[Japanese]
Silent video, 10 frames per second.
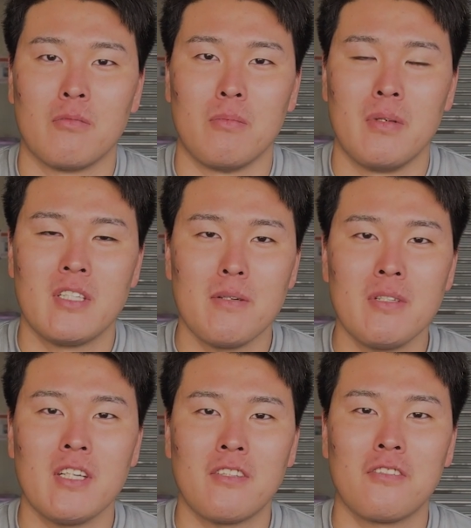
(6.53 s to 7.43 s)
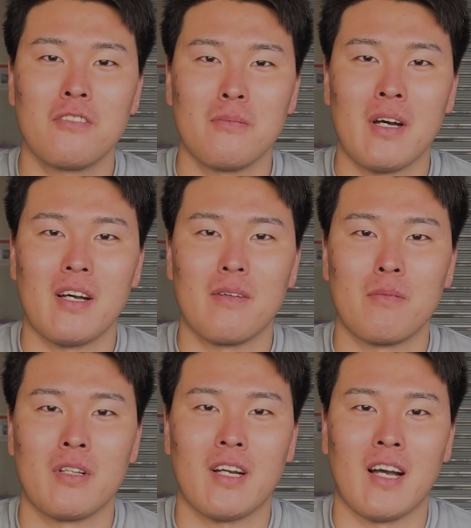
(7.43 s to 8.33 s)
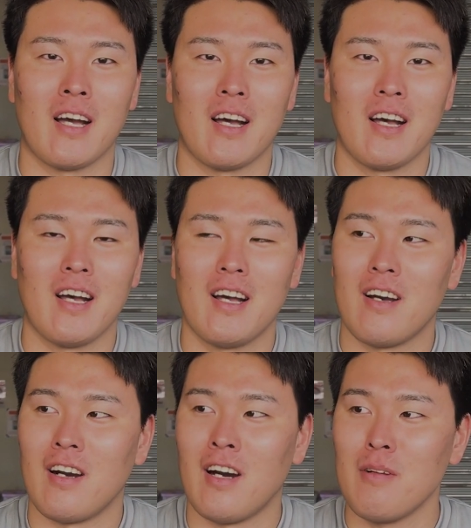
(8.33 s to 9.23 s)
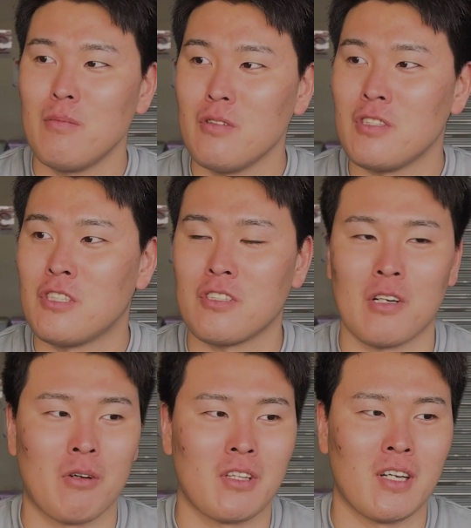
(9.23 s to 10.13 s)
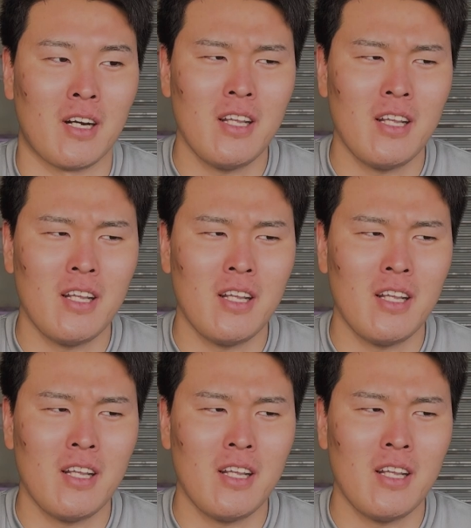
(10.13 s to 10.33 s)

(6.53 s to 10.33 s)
もうめちゃめちゃあっという間。もうなんか、あれもういっしゅうかん終わった。